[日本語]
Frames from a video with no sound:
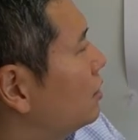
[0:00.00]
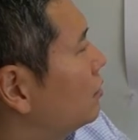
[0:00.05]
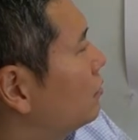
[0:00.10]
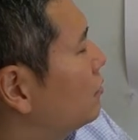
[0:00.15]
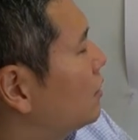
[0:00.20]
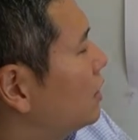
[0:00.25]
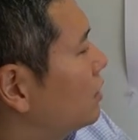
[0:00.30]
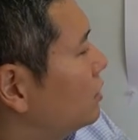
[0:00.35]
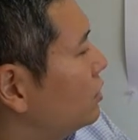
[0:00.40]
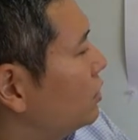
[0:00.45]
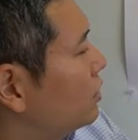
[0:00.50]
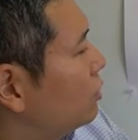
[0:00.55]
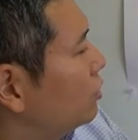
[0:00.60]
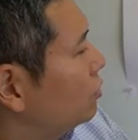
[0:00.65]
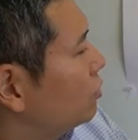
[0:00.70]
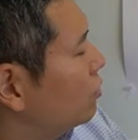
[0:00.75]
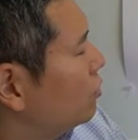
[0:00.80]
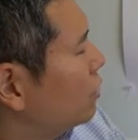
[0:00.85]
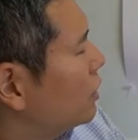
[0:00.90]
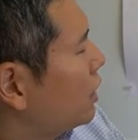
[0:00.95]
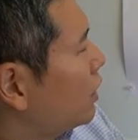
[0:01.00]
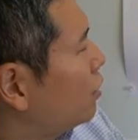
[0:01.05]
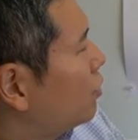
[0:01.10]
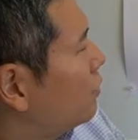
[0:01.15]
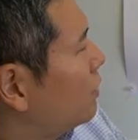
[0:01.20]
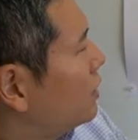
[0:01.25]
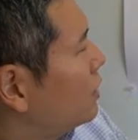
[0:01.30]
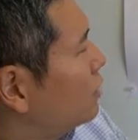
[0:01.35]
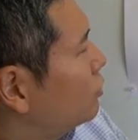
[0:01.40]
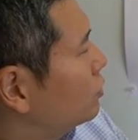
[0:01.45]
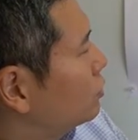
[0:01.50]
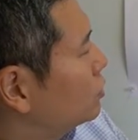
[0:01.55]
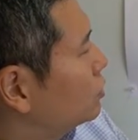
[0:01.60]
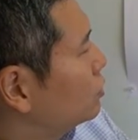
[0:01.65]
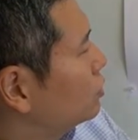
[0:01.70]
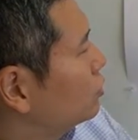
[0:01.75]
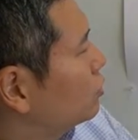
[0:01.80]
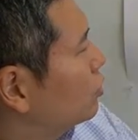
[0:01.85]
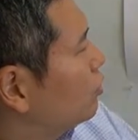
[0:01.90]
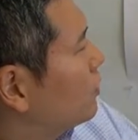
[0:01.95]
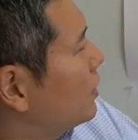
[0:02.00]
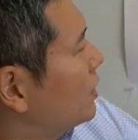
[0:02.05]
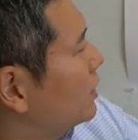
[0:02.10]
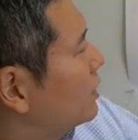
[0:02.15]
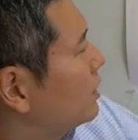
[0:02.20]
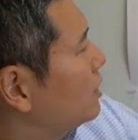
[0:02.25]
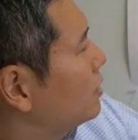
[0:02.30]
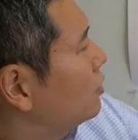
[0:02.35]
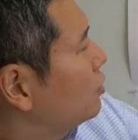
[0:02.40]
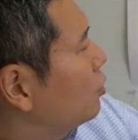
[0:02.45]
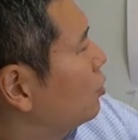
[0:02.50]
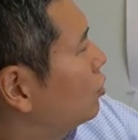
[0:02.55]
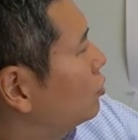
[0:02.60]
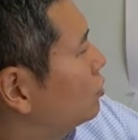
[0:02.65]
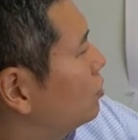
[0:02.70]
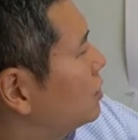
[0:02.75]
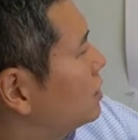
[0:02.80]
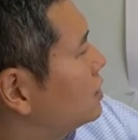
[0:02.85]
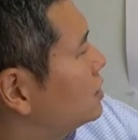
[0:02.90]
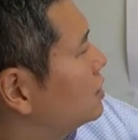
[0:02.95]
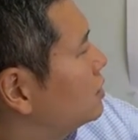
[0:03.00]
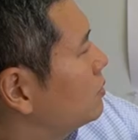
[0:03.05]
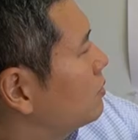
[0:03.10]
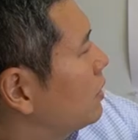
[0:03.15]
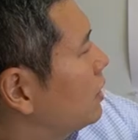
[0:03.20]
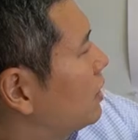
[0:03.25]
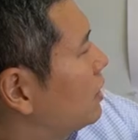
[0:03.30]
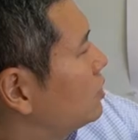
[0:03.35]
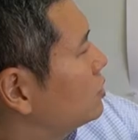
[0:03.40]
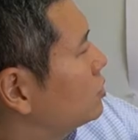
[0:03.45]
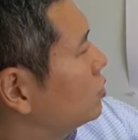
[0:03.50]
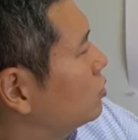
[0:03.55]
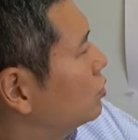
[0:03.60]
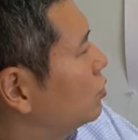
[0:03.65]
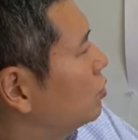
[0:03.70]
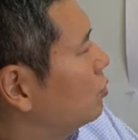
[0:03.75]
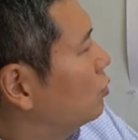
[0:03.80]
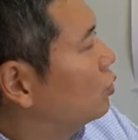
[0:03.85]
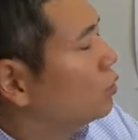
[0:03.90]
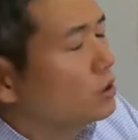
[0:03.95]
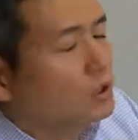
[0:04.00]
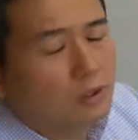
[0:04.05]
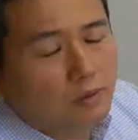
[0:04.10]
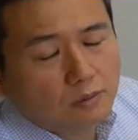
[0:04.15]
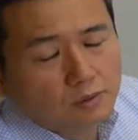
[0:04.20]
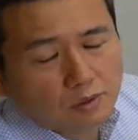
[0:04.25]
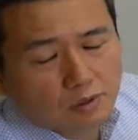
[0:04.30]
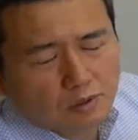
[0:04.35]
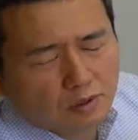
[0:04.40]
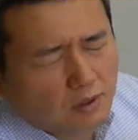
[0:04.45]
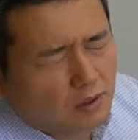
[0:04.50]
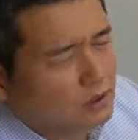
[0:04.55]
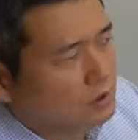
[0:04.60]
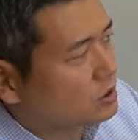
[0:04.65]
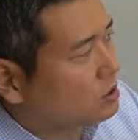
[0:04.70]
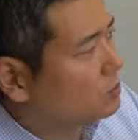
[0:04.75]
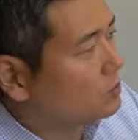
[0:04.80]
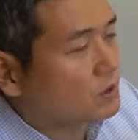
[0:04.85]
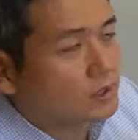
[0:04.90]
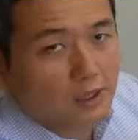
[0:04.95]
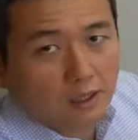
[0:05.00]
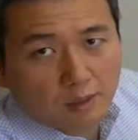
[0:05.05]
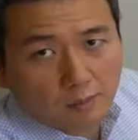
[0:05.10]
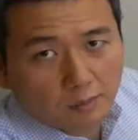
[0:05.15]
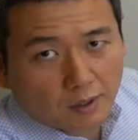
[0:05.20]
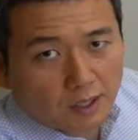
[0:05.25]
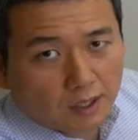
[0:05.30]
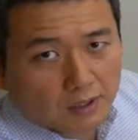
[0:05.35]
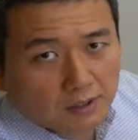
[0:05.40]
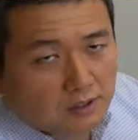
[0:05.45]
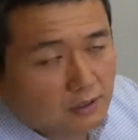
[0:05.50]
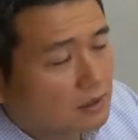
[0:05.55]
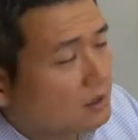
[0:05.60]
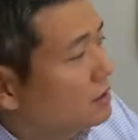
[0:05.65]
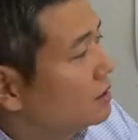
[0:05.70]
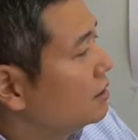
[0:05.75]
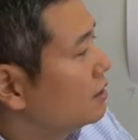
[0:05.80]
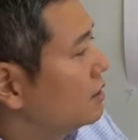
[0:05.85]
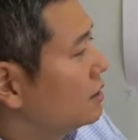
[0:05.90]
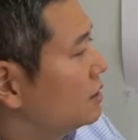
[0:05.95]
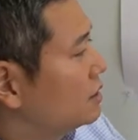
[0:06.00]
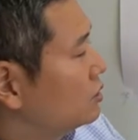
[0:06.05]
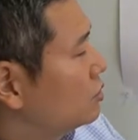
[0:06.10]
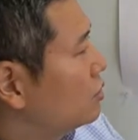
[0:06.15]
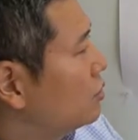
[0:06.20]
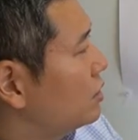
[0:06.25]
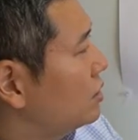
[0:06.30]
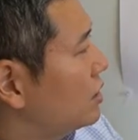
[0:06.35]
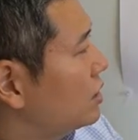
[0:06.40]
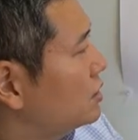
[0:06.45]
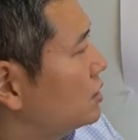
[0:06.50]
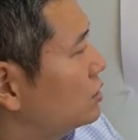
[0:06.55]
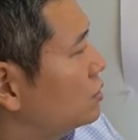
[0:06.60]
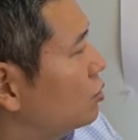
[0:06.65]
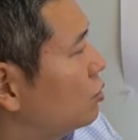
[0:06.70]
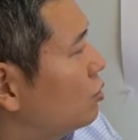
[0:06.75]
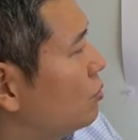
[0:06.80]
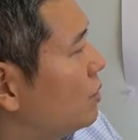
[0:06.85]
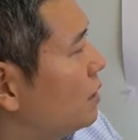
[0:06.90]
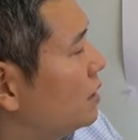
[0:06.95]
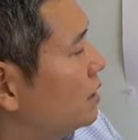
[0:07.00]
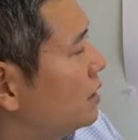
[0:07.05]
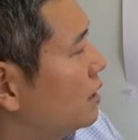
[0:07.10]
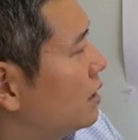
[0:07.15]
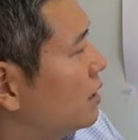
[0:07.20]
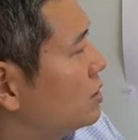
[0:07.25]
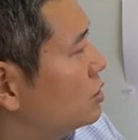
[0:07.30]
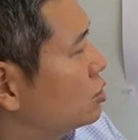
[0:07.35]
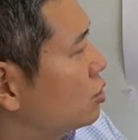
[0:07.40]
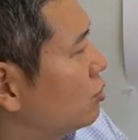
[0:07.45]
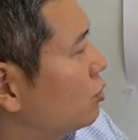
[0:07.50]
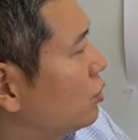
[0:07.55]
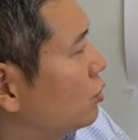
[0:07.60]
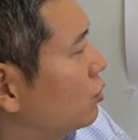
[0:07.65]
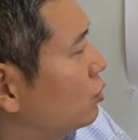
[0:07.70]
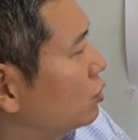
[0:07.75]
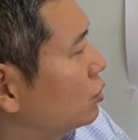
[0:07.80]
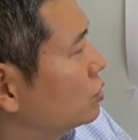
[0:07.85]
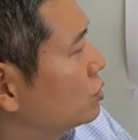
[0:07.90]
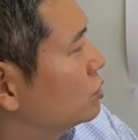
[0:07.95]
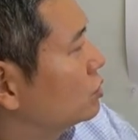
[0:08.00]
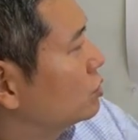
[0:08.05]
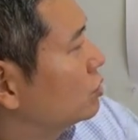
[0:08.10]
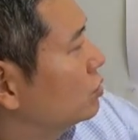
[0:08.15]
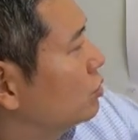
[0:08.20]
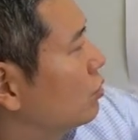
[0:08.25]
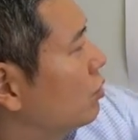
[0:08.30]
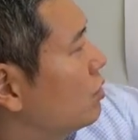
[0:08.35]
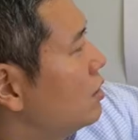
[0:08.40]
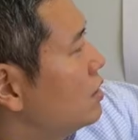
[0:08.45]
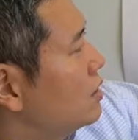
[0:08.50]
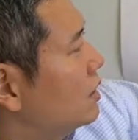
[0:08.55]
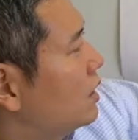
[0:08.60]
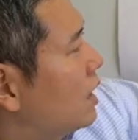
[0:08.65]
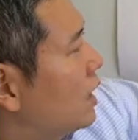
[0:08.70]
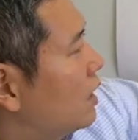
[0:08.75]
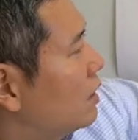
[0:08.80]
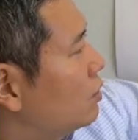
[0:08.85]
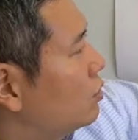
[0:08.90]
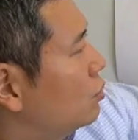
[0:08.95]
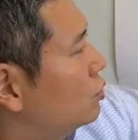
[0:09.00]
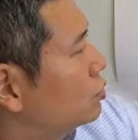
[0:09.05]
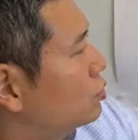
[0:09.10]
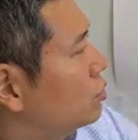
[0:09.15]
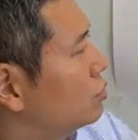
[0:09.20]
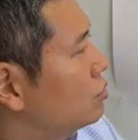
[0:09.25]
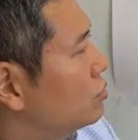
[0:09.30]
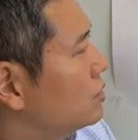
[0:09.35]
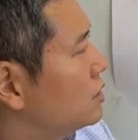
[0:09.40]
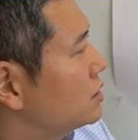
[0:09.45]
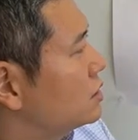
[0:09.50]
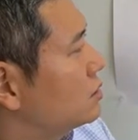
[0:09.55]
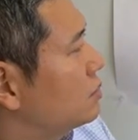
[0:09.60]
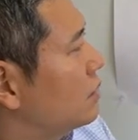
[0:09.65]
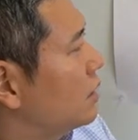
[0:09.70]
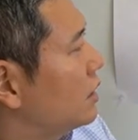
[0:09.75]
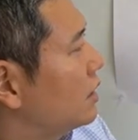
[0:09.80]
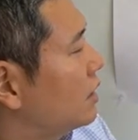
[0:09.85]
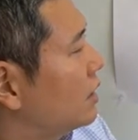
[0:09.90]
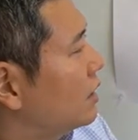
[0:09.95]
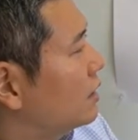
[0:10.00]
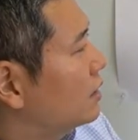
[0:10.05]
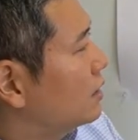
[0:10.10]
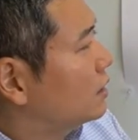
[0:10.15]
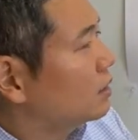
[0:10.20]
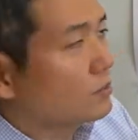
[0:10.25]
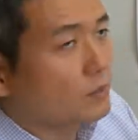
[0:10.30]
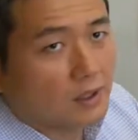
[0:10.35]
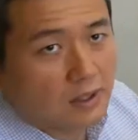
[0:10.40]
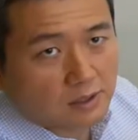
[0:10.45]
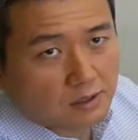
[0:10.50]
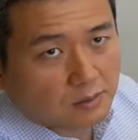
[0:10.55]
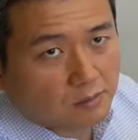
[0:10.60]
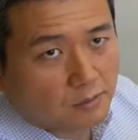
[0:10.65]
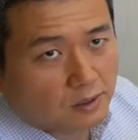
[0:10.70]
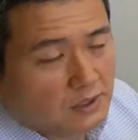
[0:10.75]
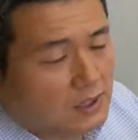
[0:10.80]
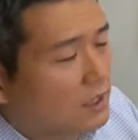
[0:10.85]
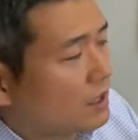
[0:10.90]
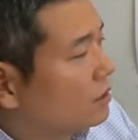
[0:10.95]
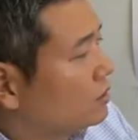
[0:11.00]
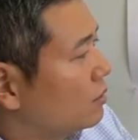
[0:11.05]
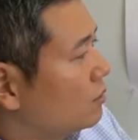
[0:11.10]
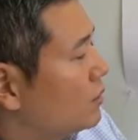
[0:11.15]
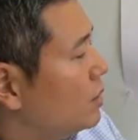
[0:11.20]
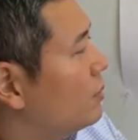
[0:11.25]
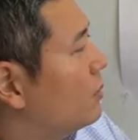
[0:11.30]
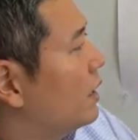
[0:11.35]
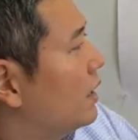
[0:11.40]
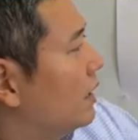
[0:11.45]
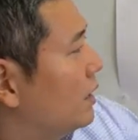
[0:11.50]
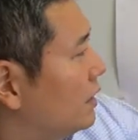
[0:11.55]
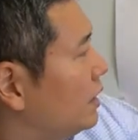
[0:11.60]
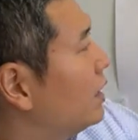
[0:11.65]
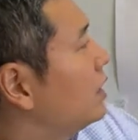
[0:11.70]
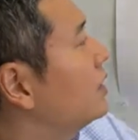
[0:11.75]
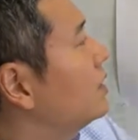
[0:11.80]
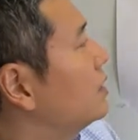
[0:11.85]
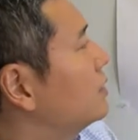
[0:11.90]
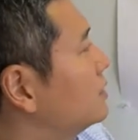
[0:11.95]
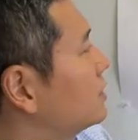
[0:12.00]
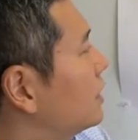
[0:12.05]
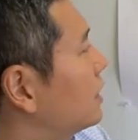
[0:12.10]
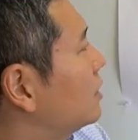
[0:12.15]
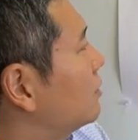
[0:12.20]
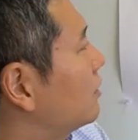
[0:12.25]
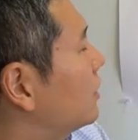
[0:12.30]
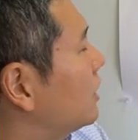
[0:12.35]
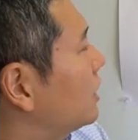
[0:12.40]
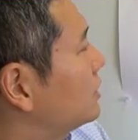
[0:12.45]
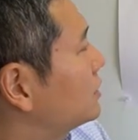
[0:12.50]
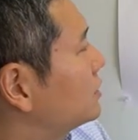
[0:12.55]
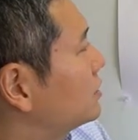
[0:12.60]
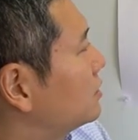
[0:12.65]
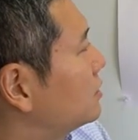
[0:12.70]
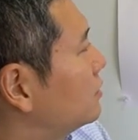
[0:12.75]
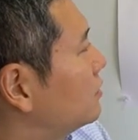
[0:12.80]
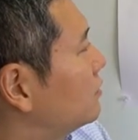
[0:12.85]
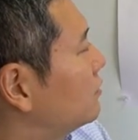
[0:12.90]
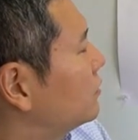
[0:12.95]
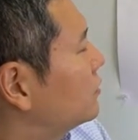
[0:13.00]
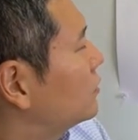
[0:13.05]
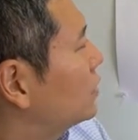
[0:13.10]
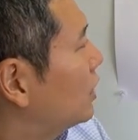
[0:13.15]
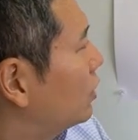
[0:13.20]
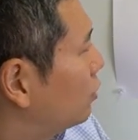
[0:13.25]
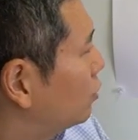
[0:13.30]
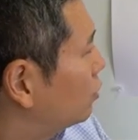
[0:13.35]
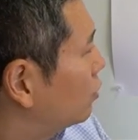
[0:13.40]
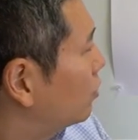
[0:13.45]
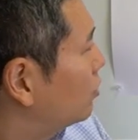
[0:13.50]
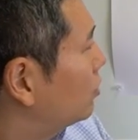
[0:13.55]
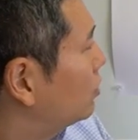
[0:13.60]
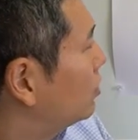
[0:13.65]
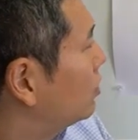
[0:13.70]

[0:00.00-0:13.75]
悪いことを結構悪いことすると罰金ということで1万円以上の重い罪になりますそれに対してそこまでいかないしょぼいことをすると過料というので1万円以下になります、まあ、正確には未満かなになりますなるほど